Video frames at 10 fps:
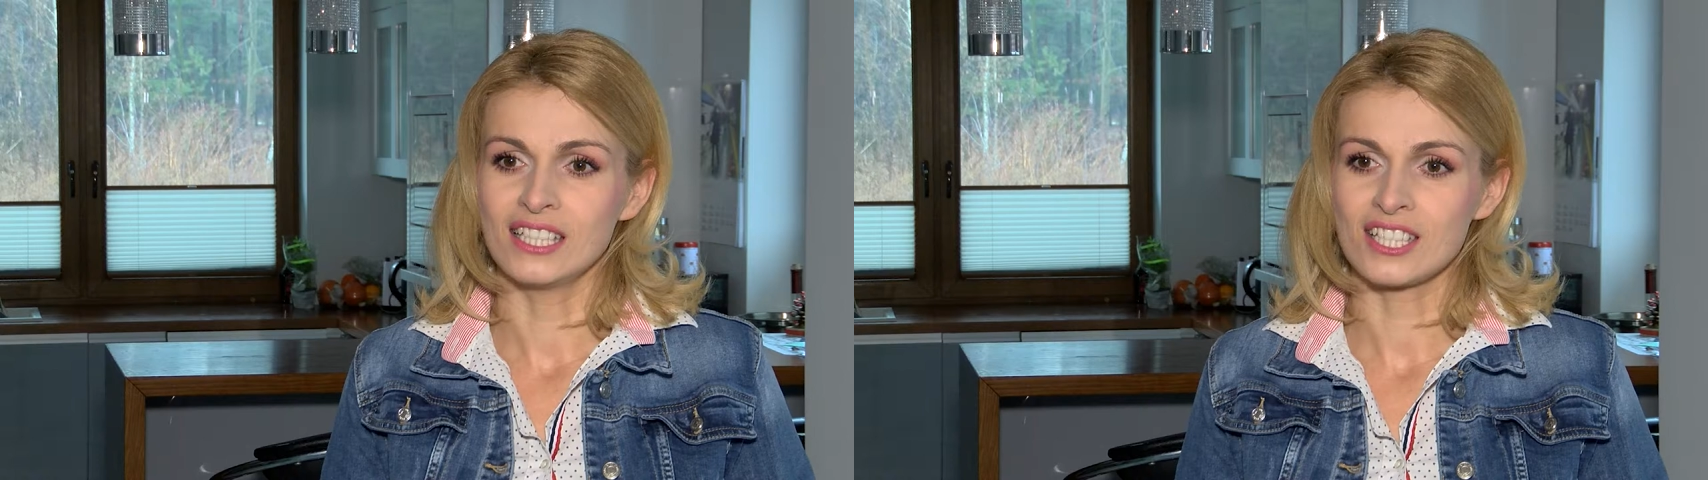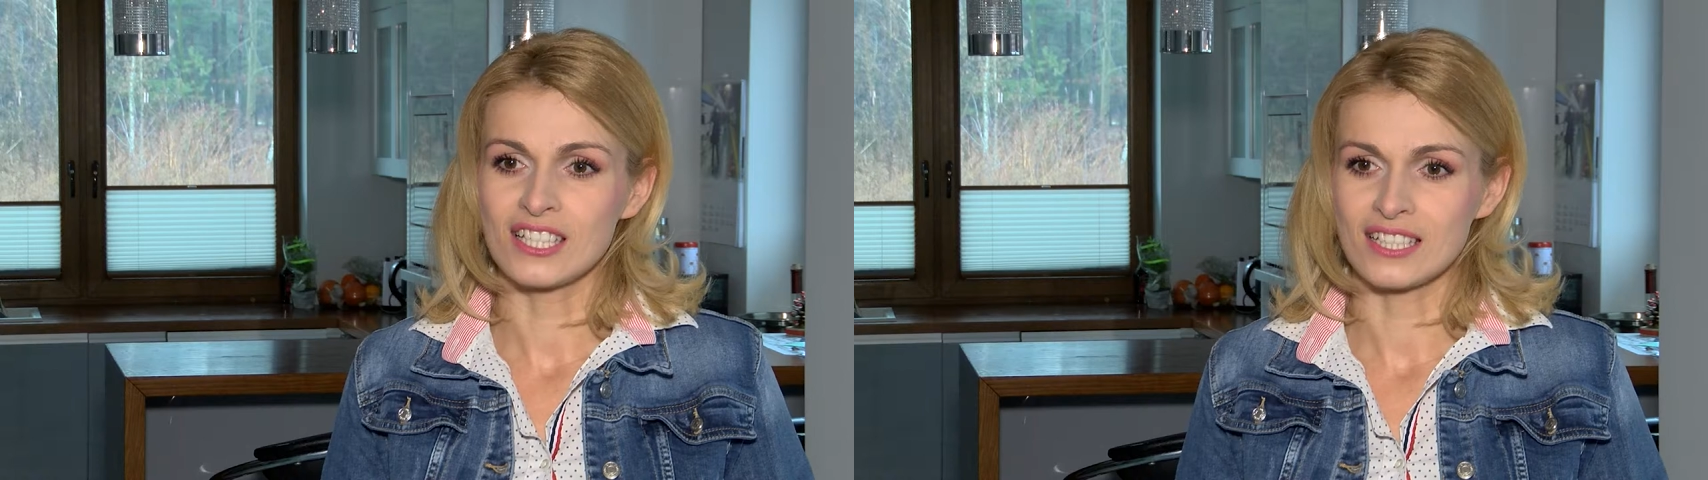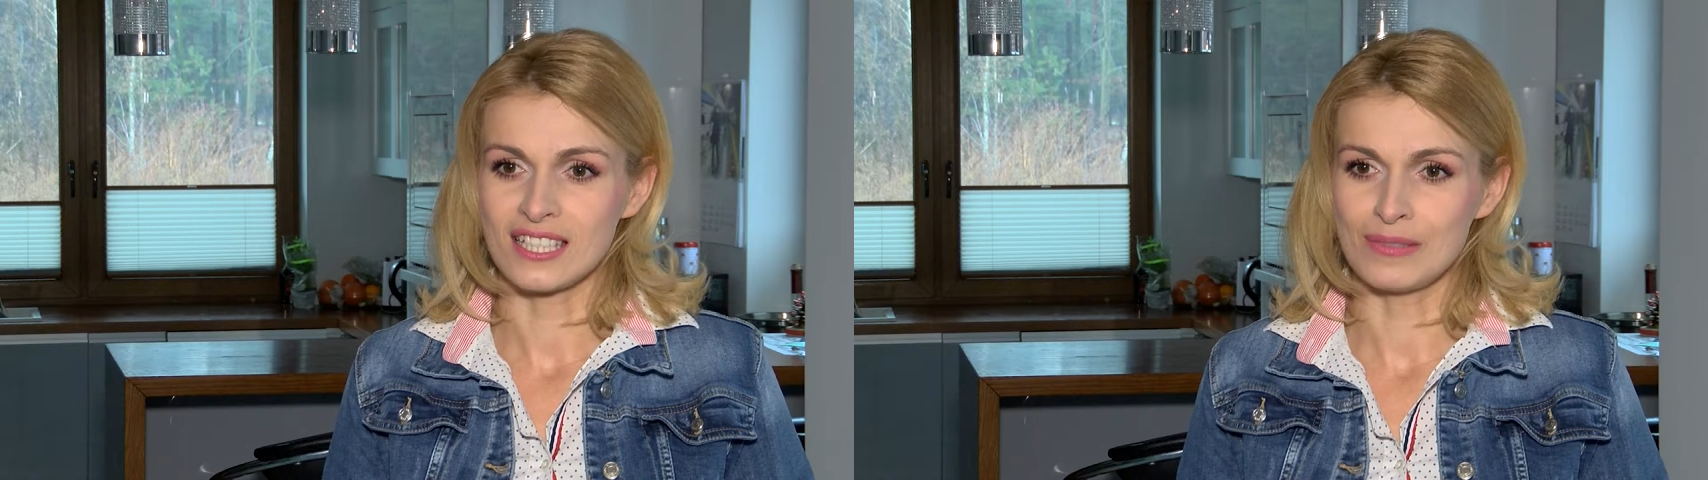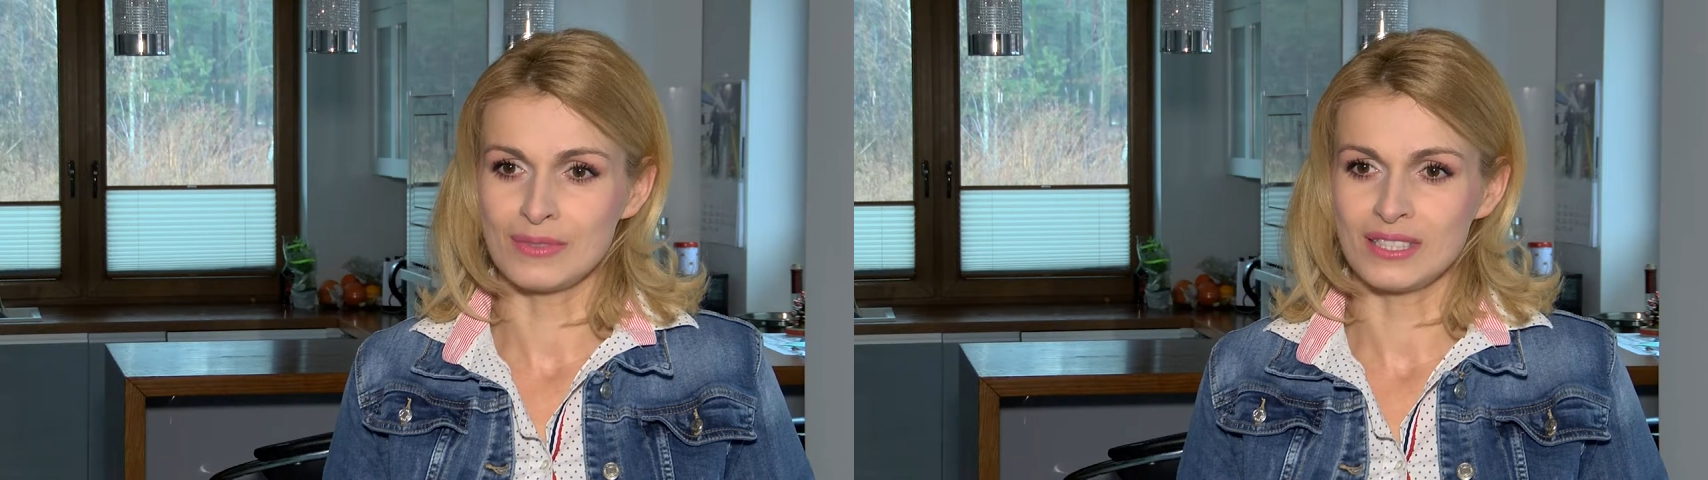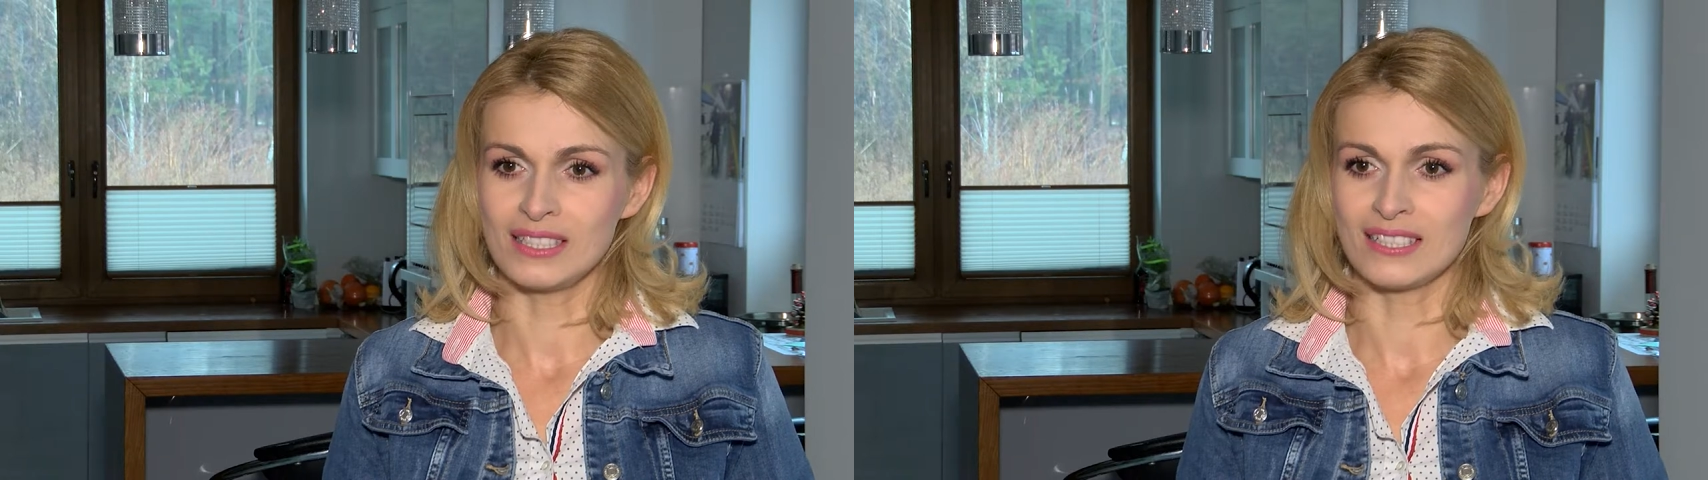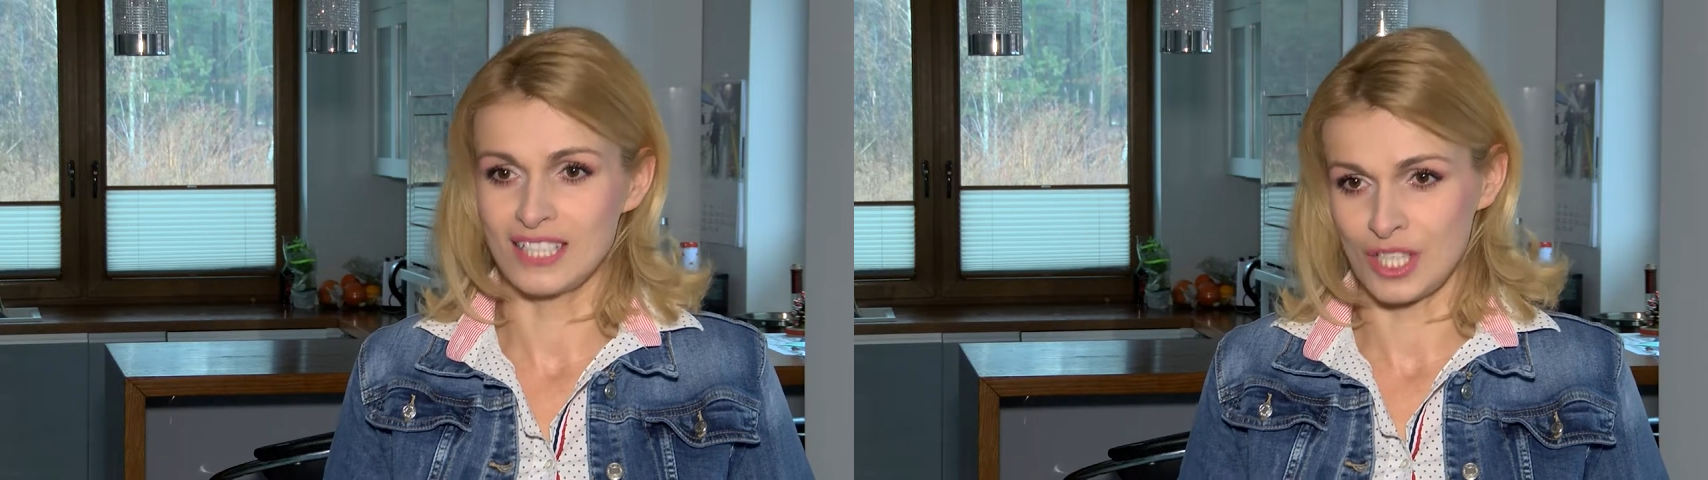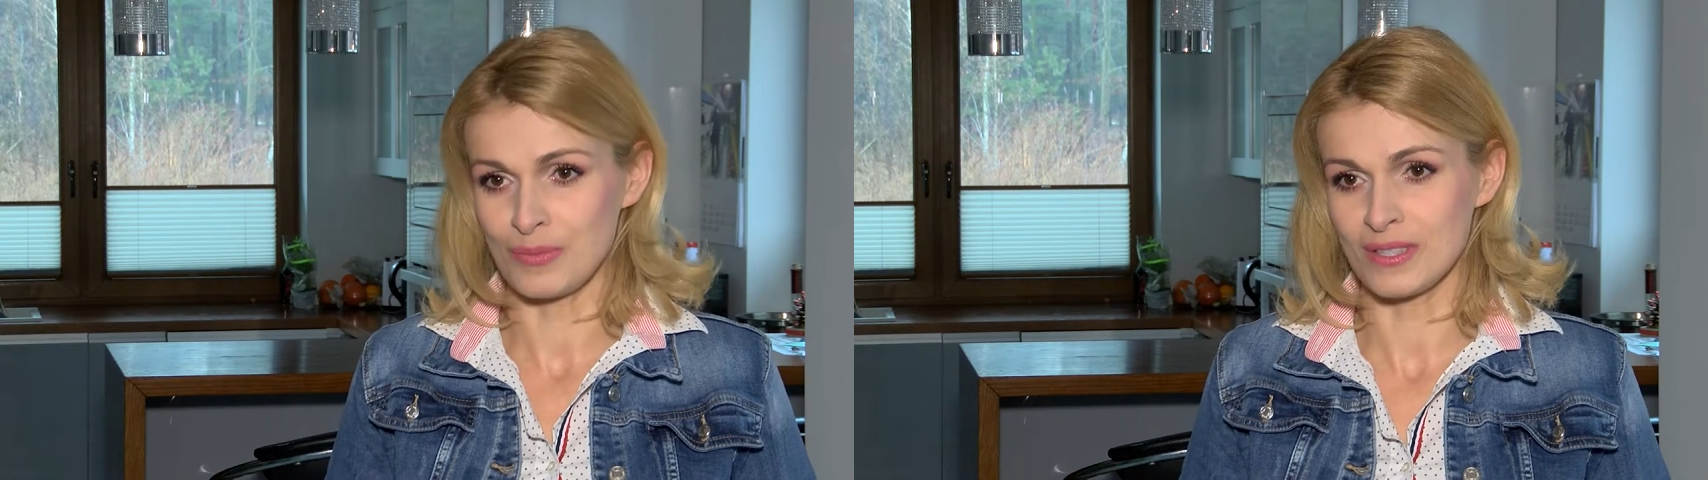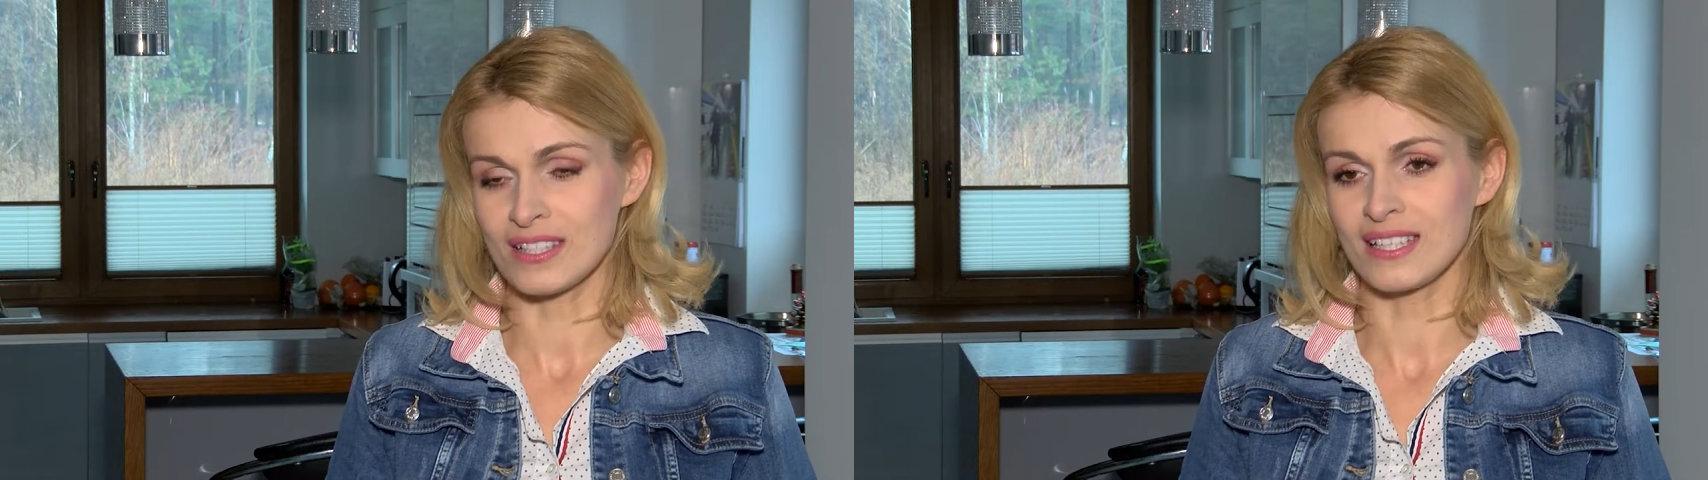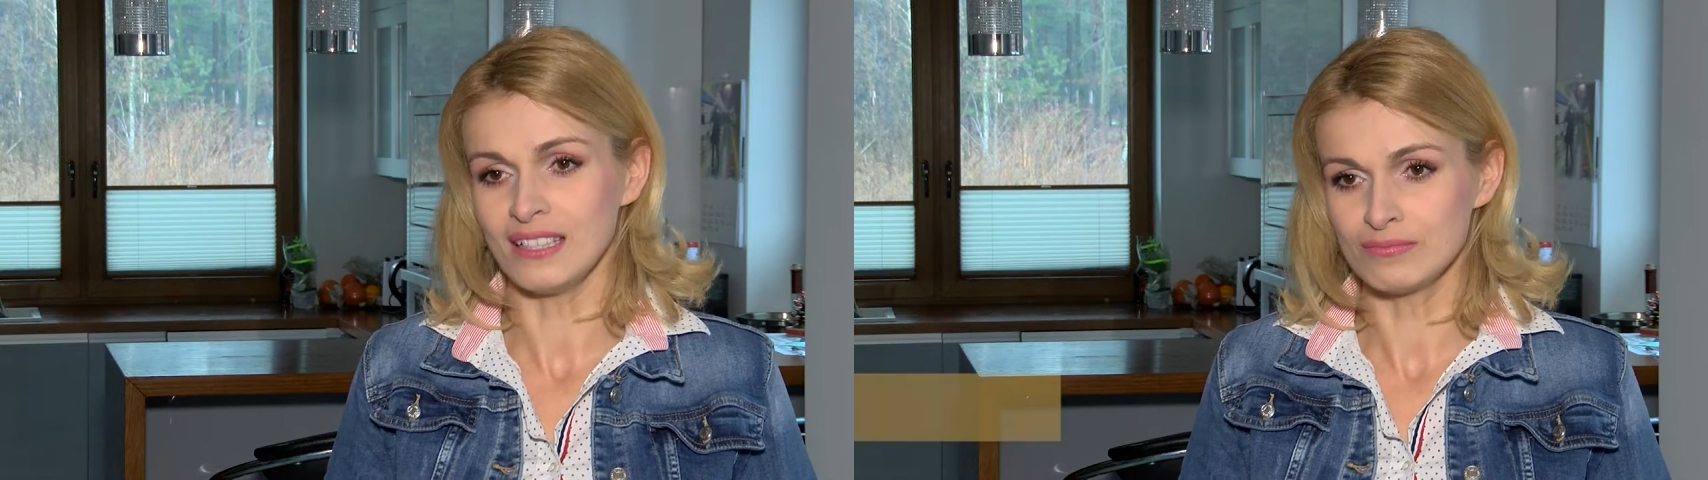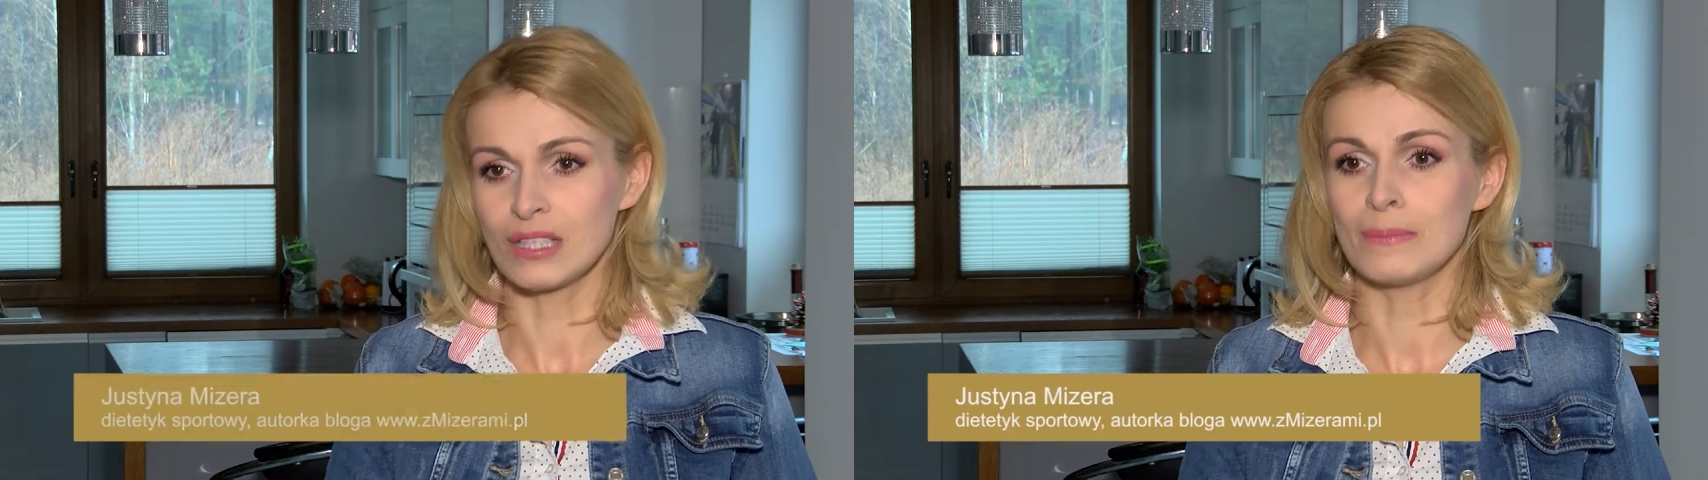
Jeśli chcemy zjeść pizzę,